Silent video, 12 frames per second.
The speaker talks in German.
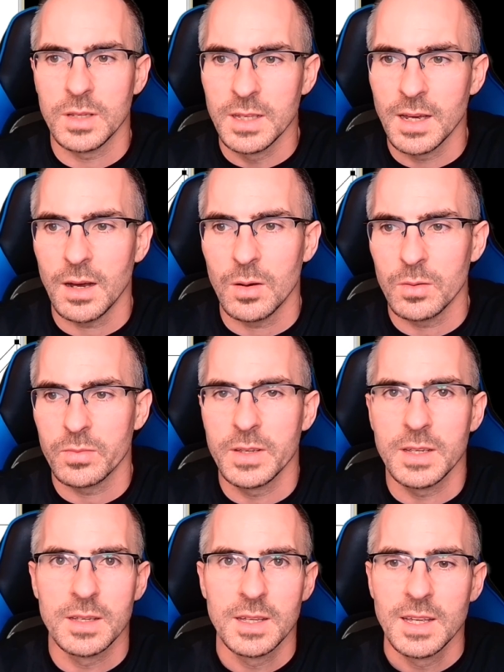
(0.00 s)
hier auch,
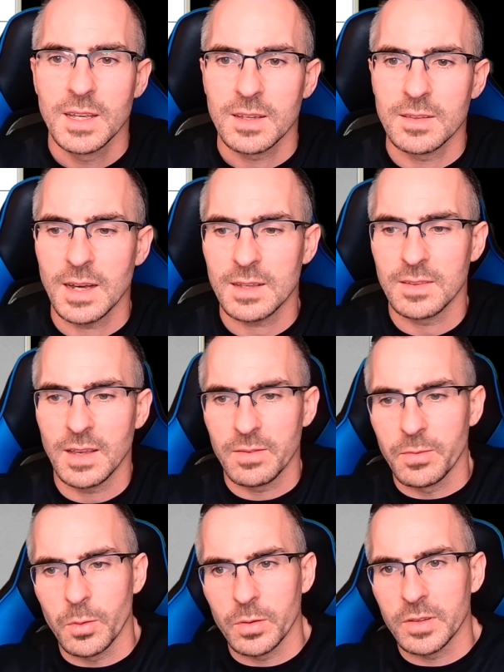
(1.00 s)
wie gesagt, sehr
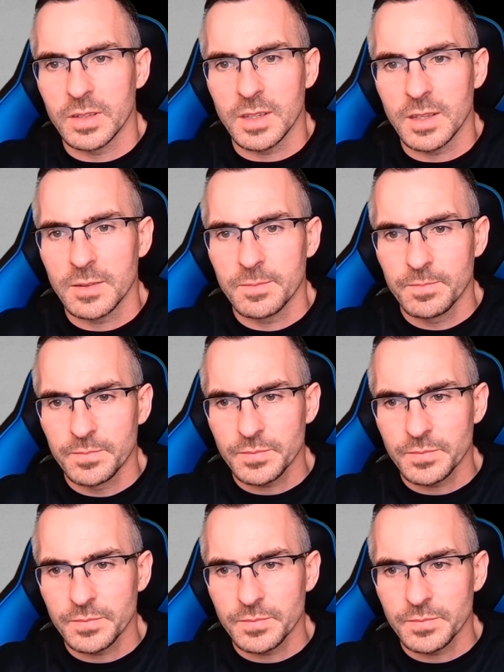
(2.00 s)
vorsichtig.